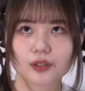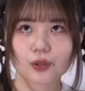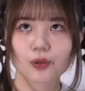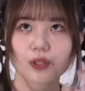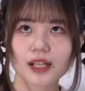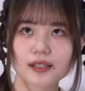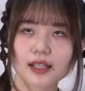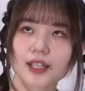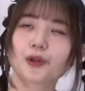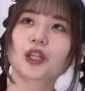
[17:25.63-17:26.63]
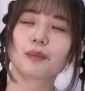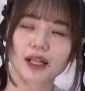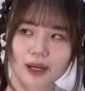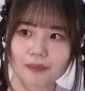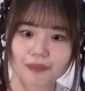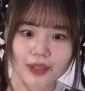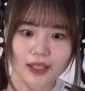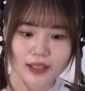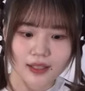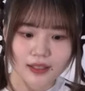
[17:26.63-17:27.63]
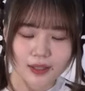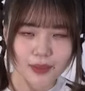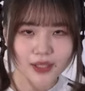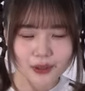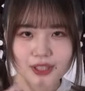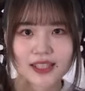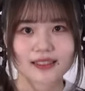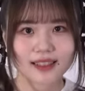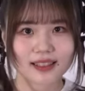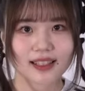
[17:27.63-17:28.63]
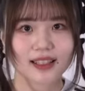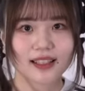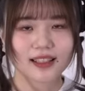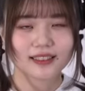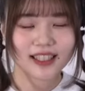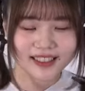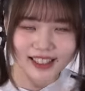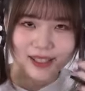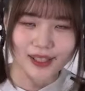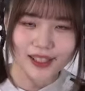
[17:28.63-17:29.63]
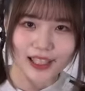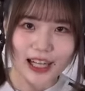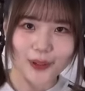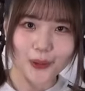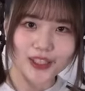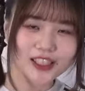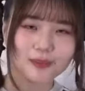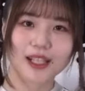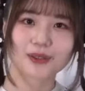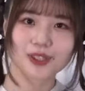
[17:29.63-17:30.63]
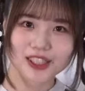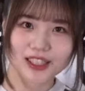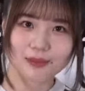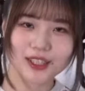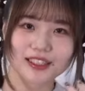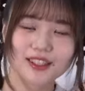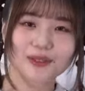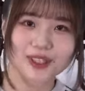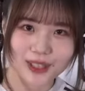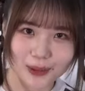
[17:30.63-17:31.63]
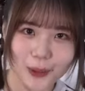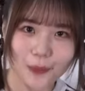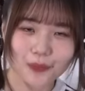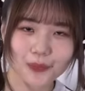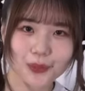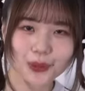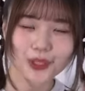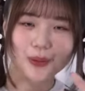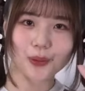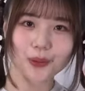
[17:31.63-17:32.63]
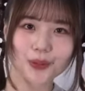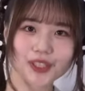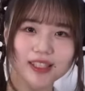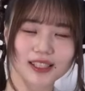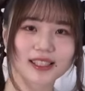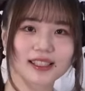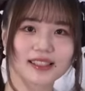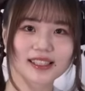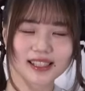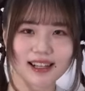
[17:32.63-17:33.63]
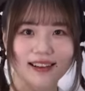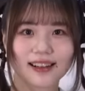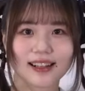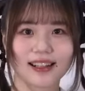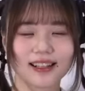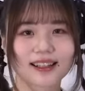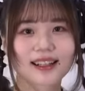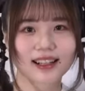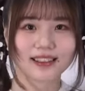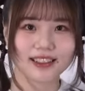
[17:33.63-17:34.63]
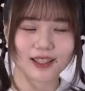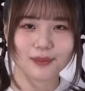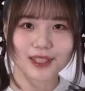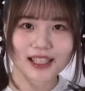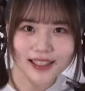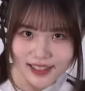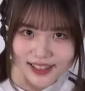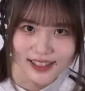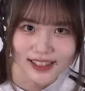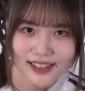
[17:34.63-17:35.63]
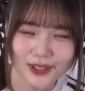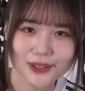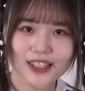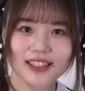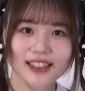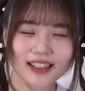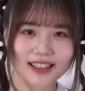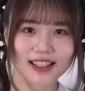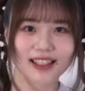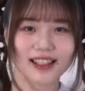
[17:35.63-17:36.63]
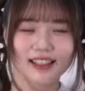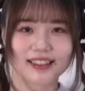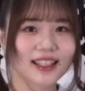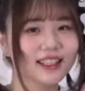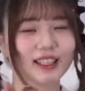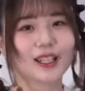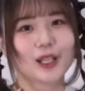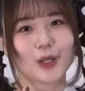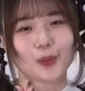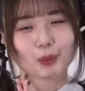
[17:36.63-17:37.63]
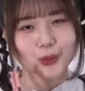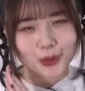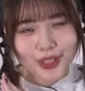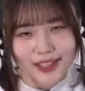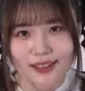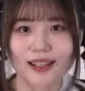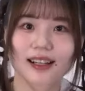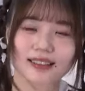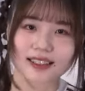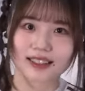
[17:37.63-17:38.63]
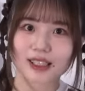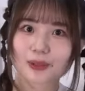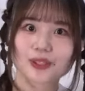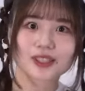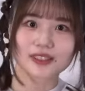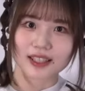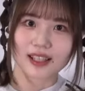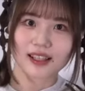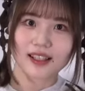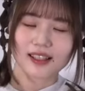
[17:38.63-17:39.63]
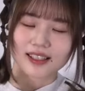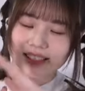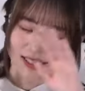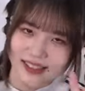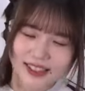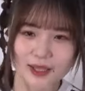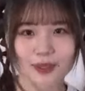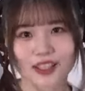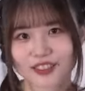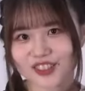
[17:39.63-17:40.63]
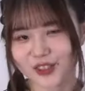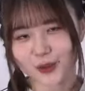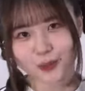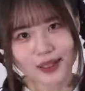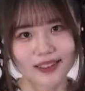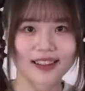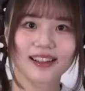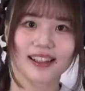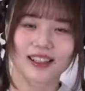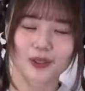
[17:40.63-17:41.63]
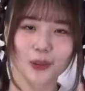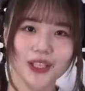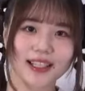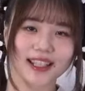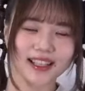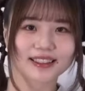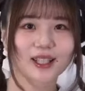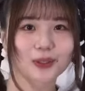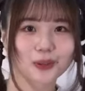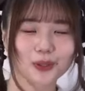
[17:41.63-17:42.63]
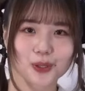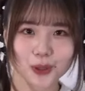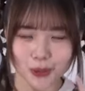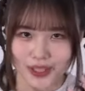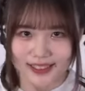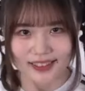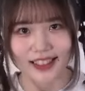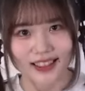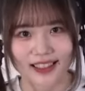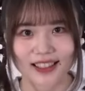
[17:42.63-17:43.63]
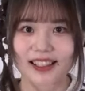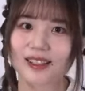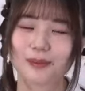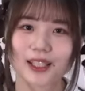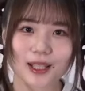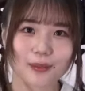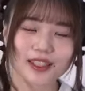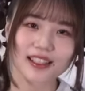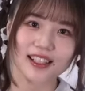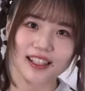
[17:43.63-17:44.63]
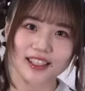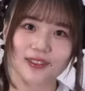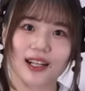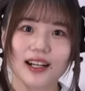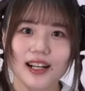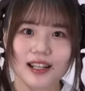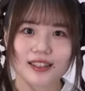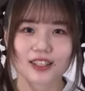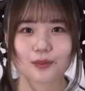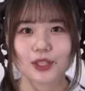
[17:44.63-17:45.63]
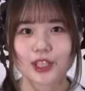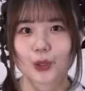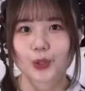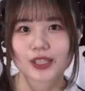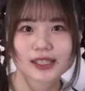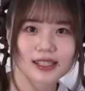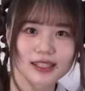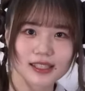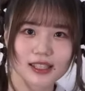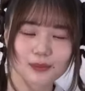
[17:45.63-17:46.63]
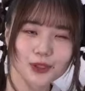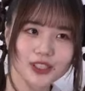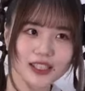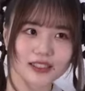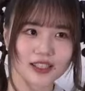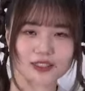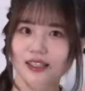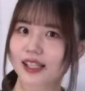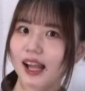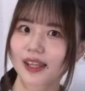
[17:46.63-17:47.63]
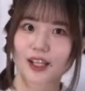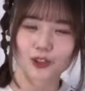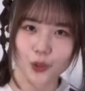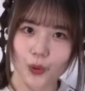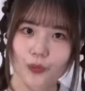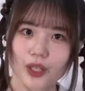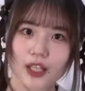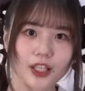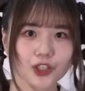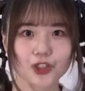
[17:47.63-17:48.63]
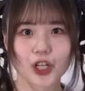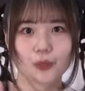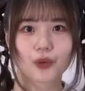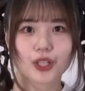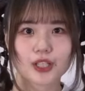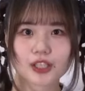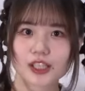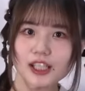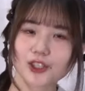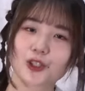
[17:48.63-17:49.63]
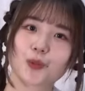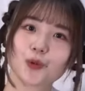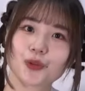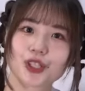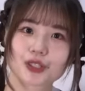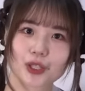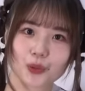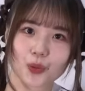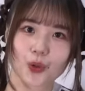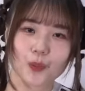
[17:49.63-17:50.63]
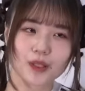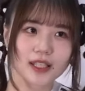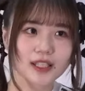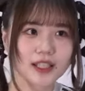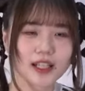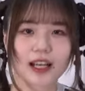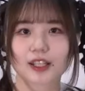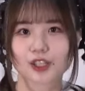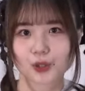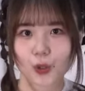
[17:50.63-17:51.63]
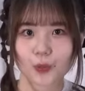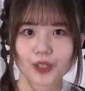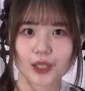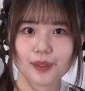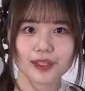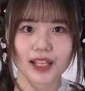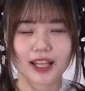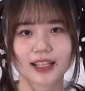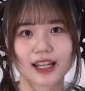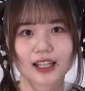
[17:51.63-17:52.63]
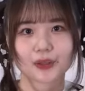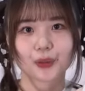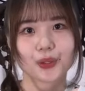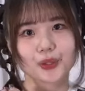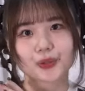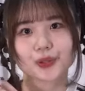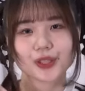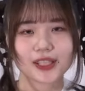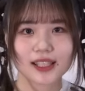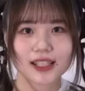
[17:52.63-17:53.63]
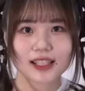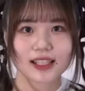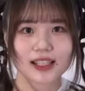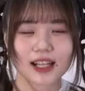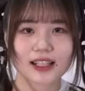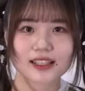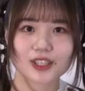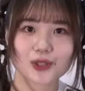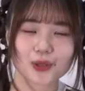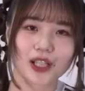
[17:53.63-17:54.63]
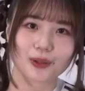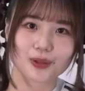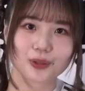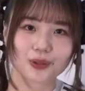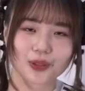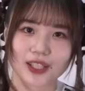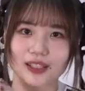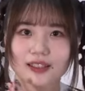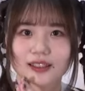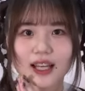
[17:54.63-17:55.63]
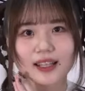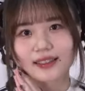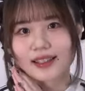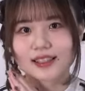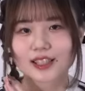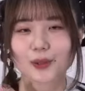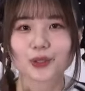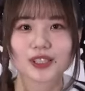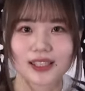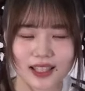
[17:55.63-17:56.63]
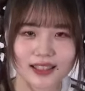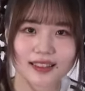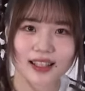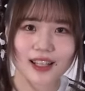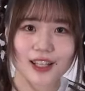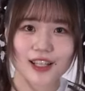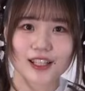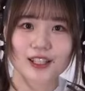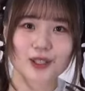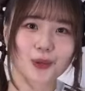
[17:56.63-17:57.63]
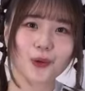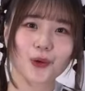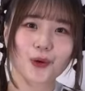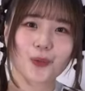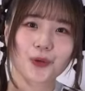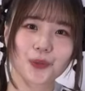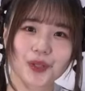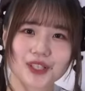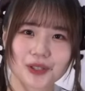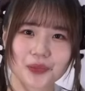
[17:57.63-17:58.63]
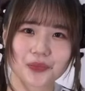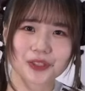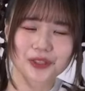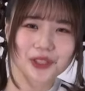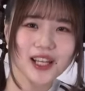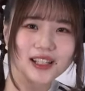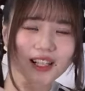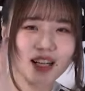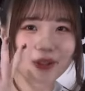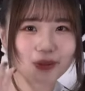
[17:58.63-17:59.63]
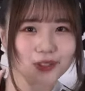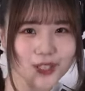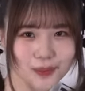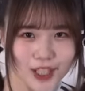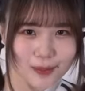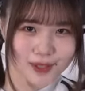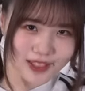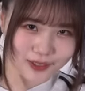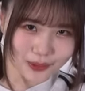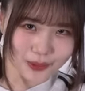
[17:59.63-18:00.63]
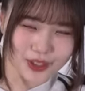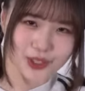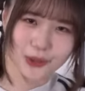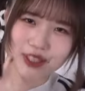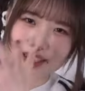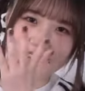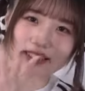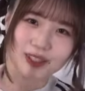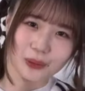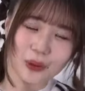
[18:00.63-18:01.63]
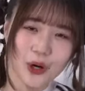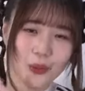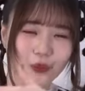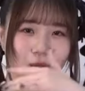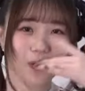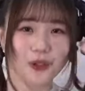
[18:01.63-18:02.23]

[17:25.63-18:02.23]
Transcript: 公開されてよねんめか、毎年やってて、なんであの私は毎年見に行ってるんですけど、本当にこの時期にしか映画館で見られない作品なんで、ぜひもうちょっと映画館に行ってほしくて。さっき調べたんですけど、まだ都内でやってるところちょっとあったんで、まだ見てない方はぜひ見てほしいし、もしかしたら刺さらない人もいるかもしれないとは思うんですけど、ぜひなんか一度見てみて、なんかどういう風に感じるのかをちょっとね体験してほしいなってすごい思います。主題歌があのクリープハイプさんの「しおり」なんですけど、も